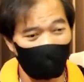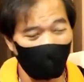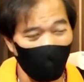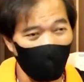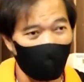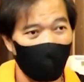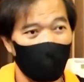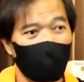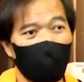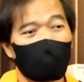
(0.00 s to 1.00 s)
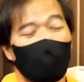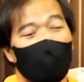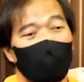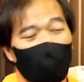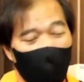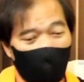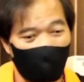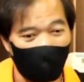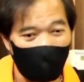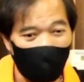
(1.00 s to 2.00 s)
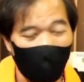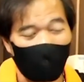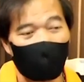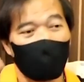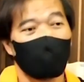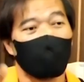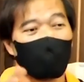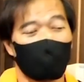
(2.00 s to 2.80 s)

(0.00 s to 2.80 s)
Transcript: ตู้ดิฟเบสของเขาต่างหากที่แบบเลียมาพื้นเลย